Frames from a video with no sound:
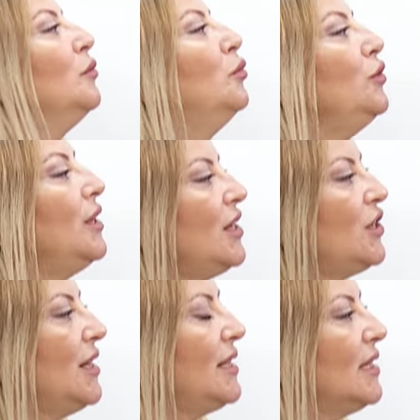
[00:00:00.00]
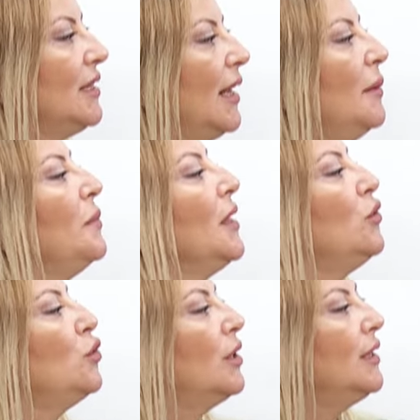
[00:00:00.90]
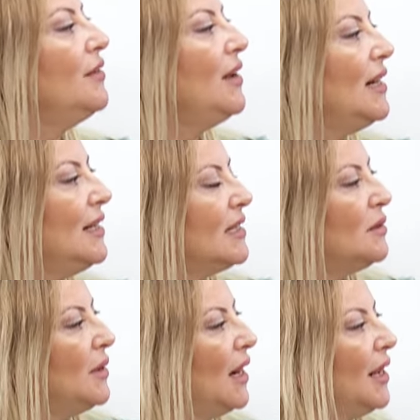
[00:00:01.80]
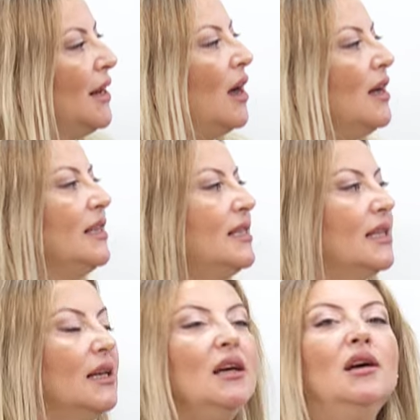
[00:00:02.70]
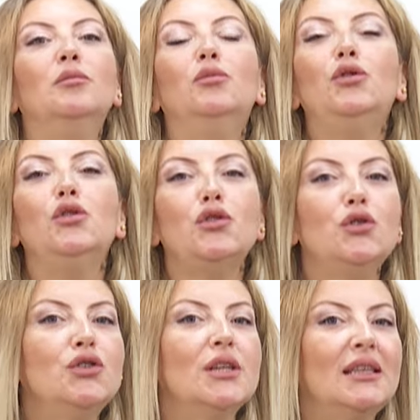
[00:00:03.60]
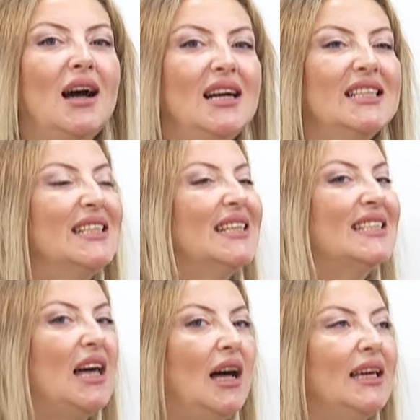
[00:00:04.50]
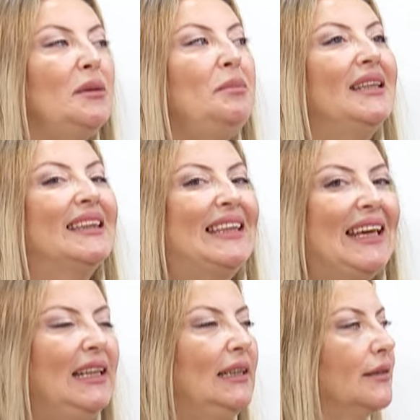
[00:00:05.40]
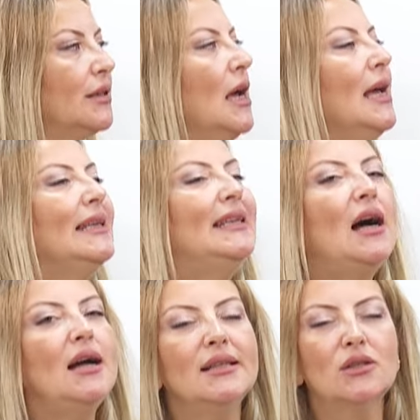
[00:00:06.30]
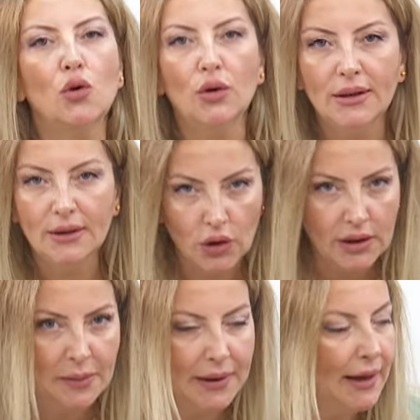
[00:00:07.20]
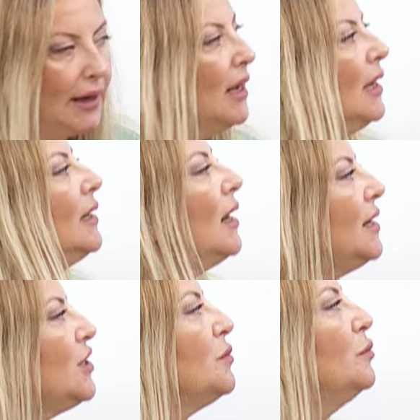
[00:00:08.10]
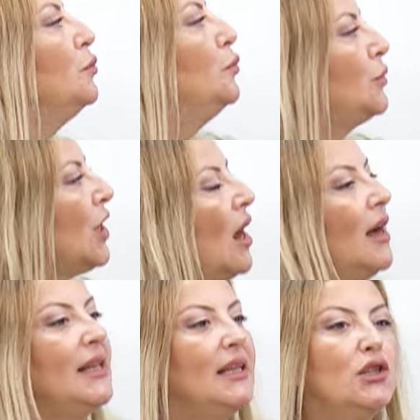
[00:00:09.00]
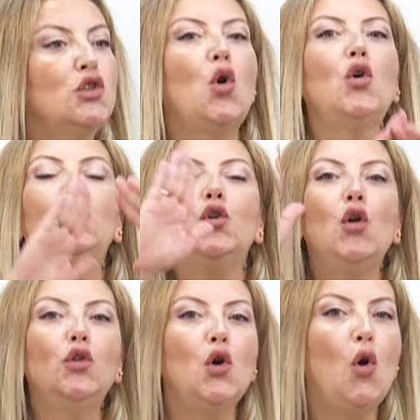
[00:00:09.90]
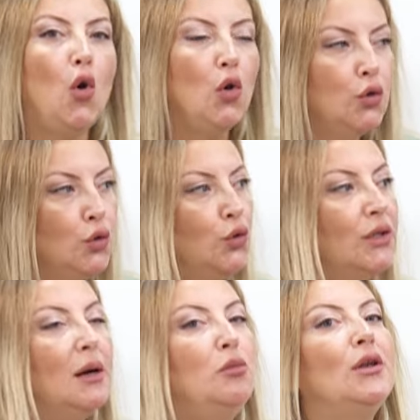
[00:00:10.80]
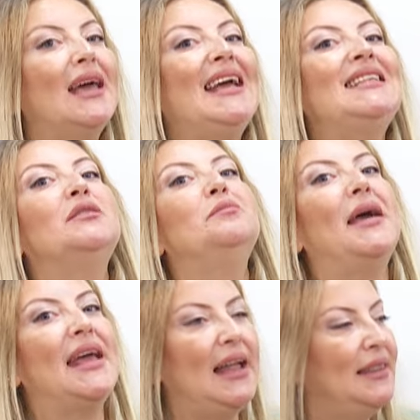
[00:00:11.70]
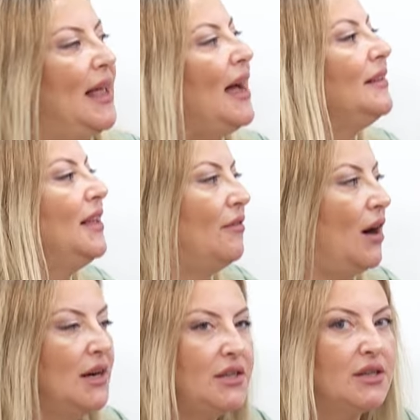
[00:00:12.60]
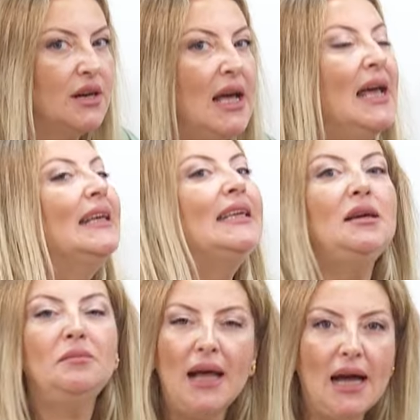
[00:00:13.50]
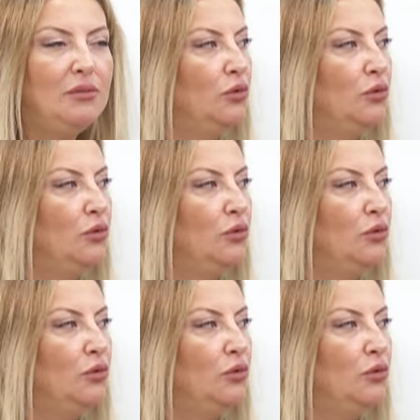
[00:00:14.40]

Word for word: Bunlar içerisinde yukarıda verilen isimlerden hangisi bu düşünce tarzına sahip değildir? Yani soruda diyor ki bana Kardeşim tarihin çok yönlü olduğunu kabul etmeyenler de var. Kimler